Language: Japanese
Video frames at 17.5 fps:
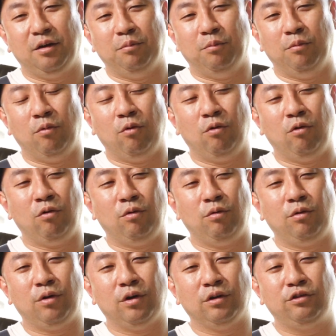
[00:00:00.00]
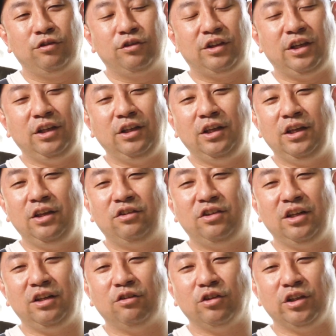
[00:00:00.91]
もう
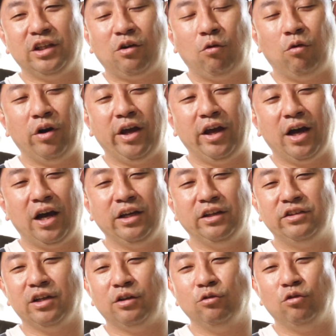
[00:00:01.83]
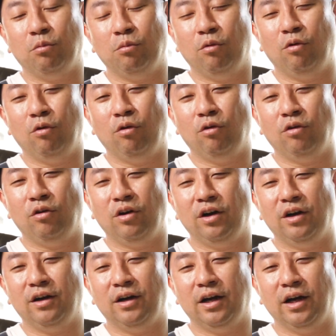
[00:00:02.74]
スキニージーンズにこれ履いちゃうともう、
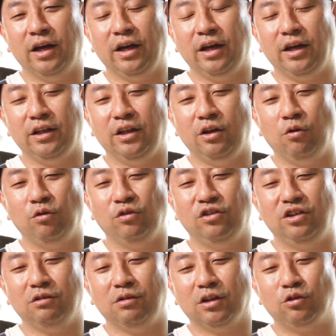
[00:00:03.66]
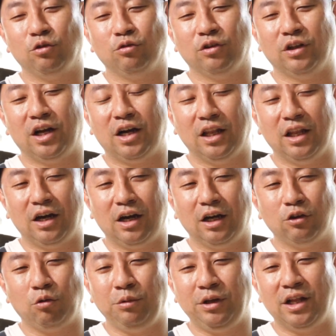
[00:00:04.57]
はい、日本人はちょっとなかな
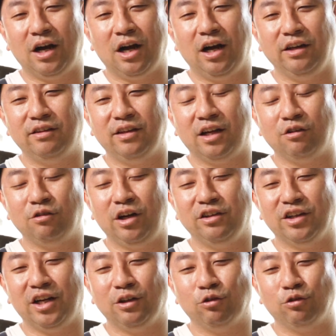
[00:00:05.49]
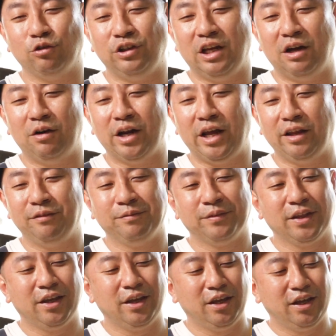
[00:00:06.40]
か富永愛さんぐらいじゃないちょっと似合わない、
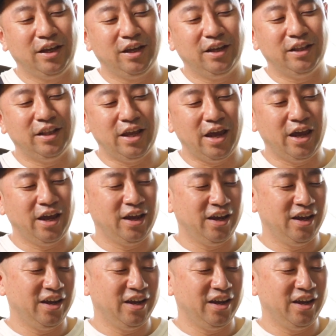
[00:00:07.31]
ね、